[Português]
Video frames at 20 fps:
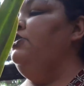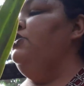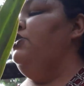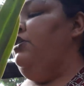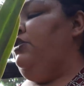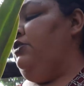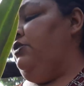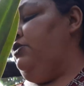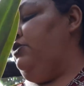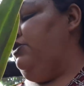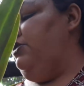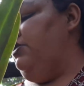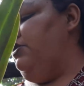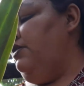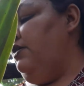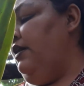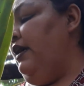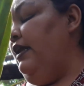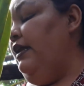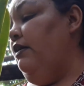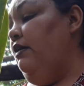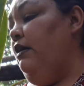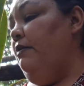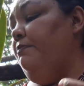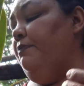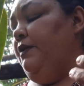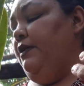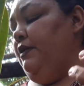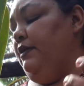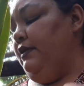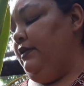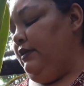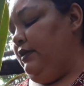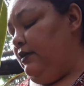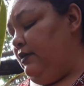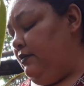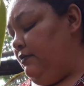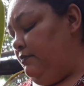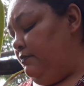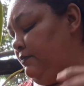gente, ela é uma
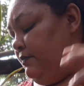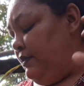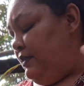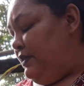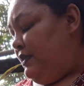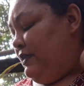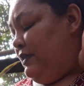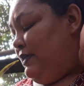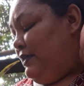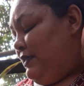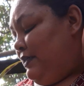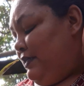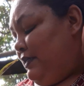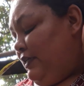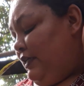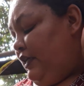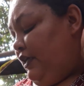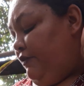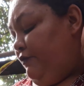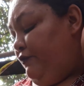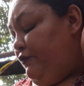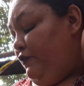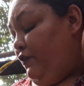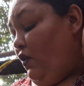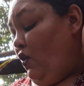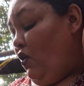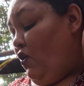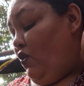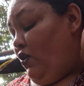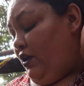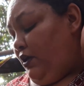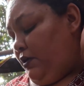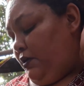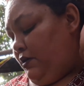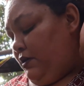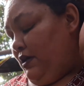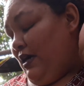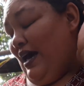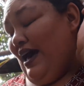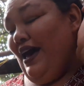planta que flore
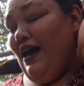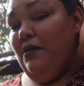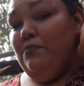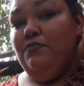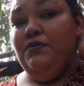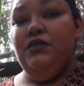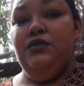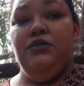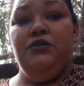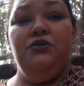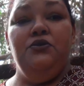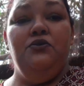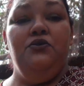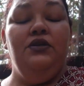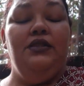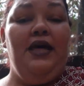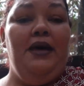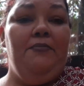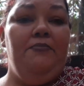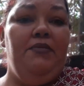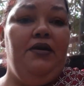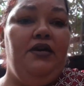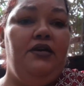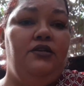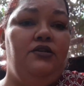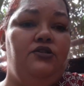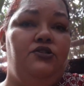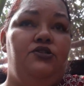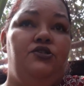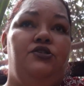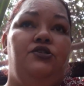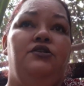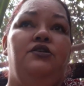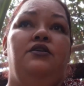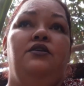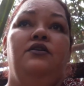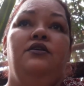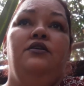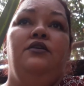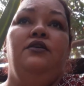absurdamente
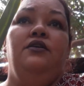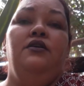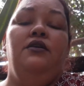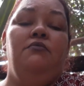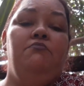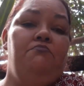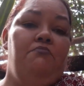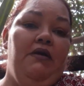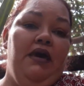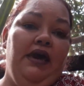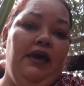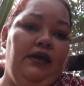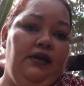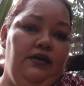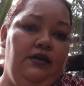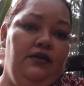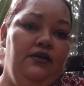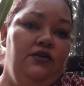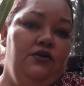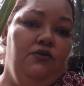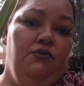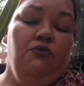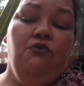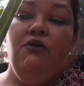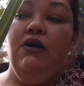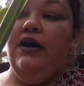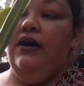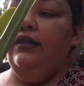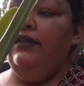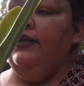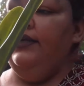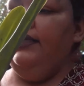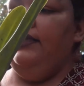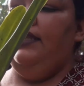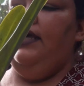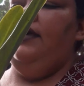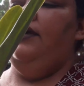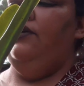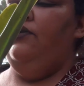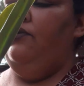bem o ano
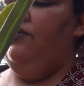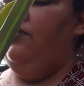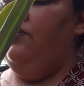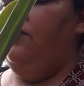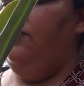inteiro.